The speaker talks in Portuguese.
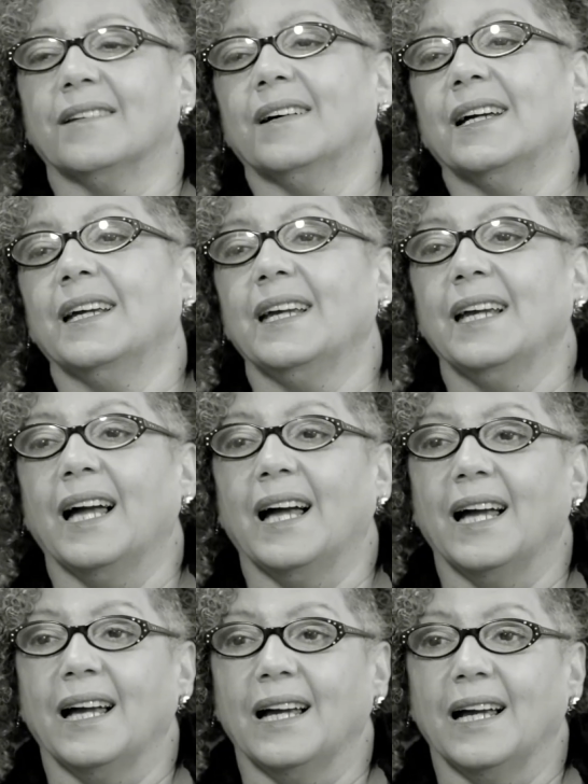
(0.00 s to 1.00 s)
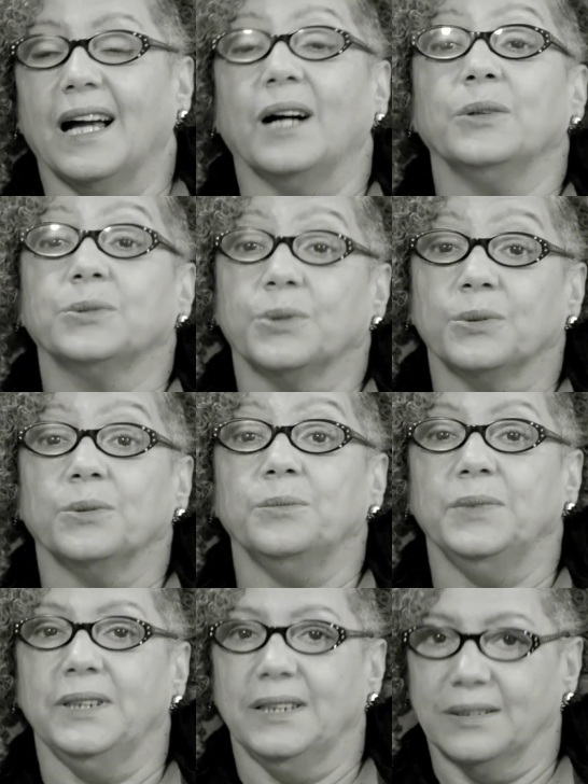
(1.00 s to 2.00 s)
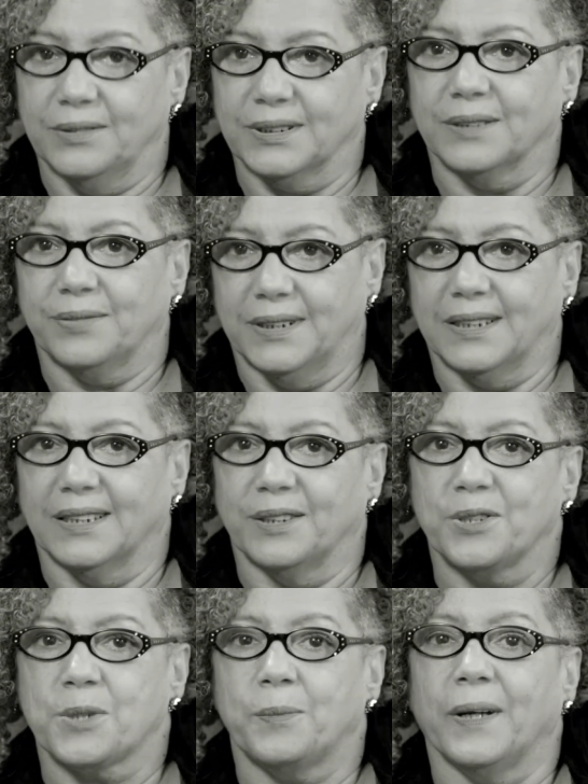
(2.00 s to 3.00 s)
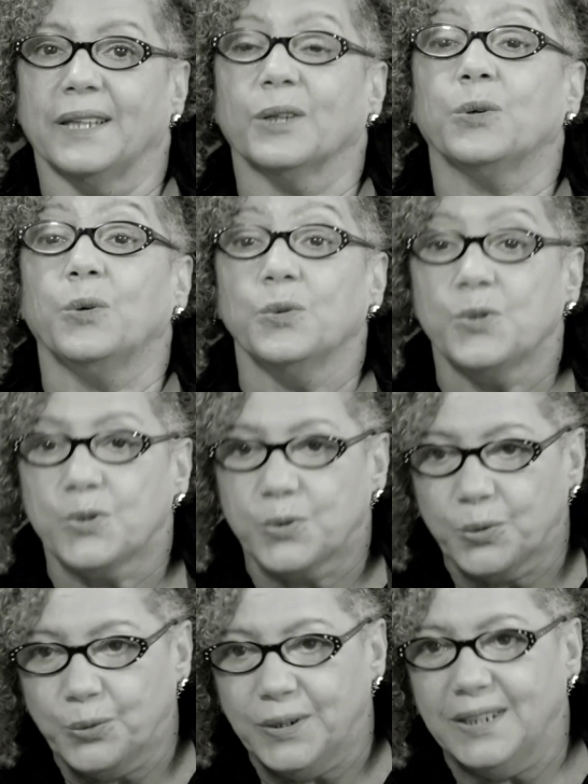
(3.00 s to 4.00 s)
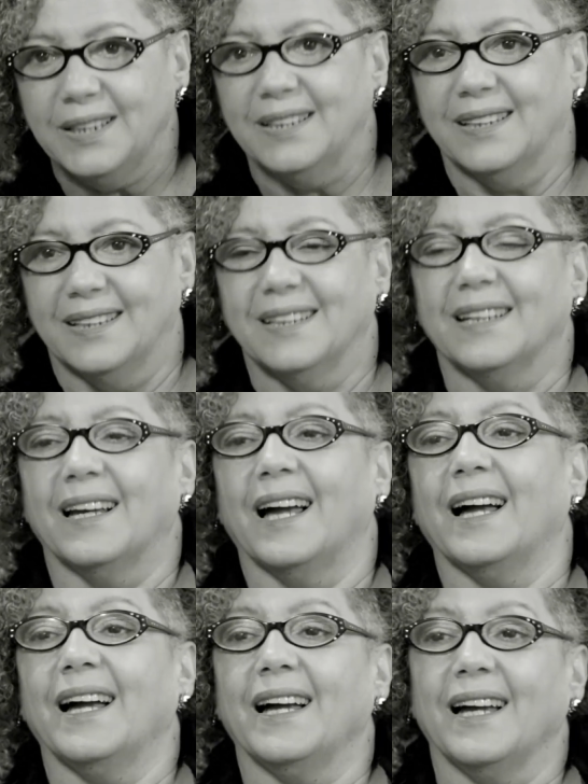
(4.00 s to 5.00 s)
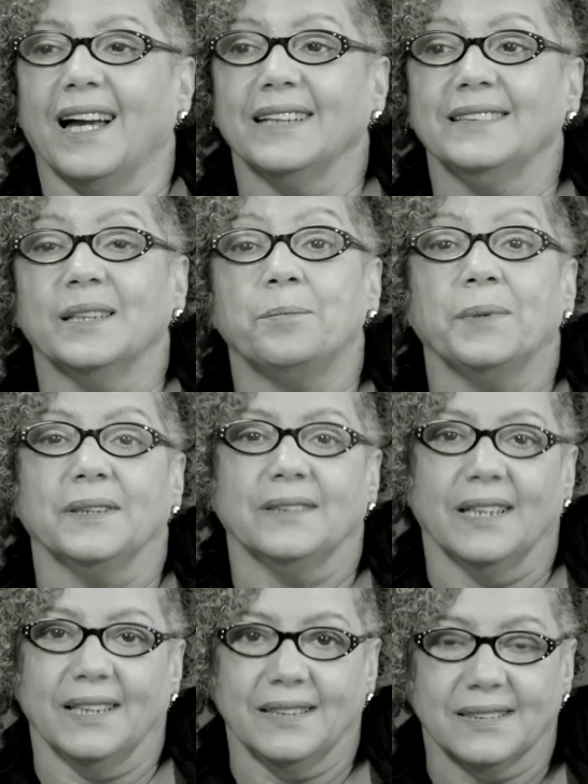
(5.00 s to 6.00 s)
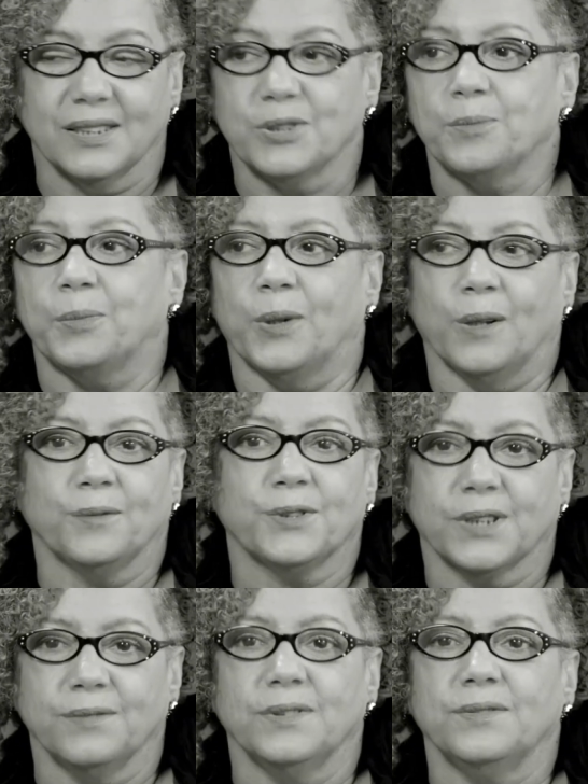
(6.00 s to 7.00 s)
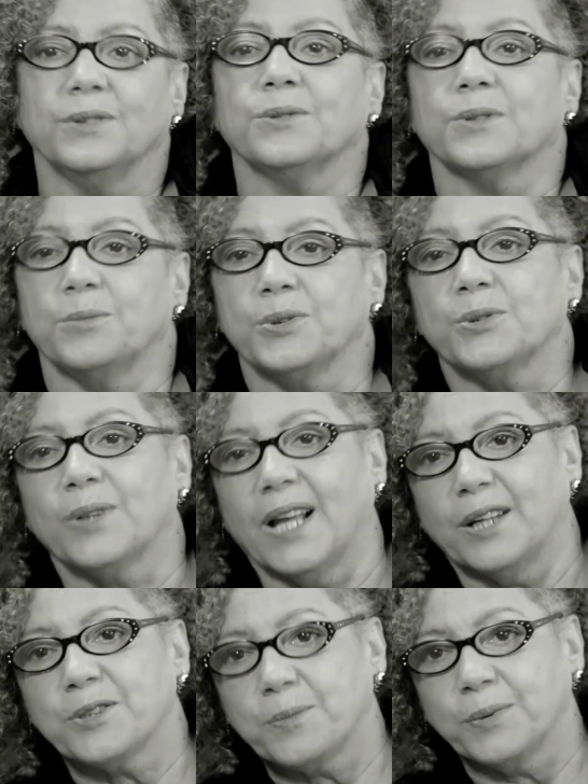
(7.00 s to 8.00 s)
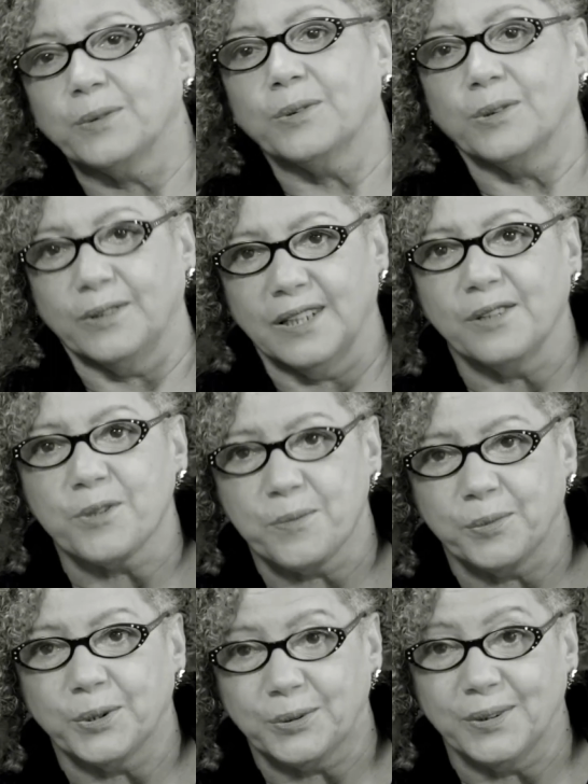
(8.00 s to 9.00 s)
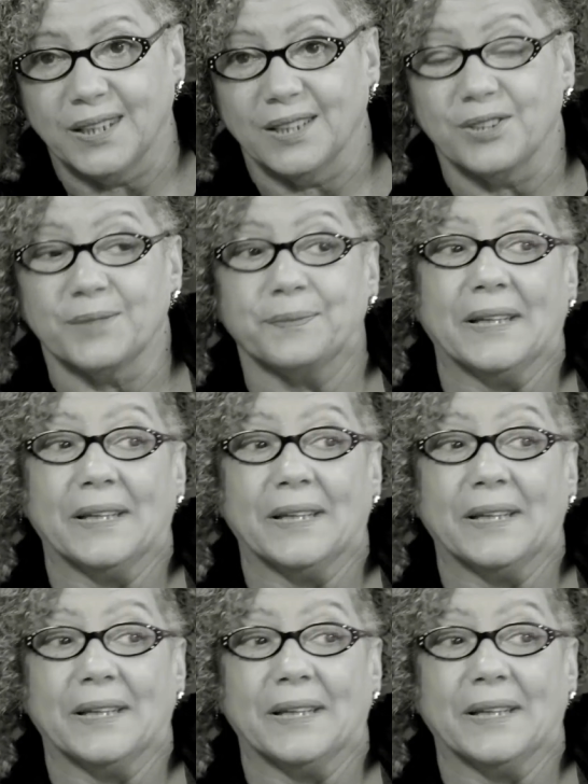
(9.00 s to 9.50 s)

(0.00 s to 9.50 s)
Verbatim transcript: é, a, a, autonomia dos africanos, para construir a, a, independência de povos que viviam subjugados pelo colonialismo português.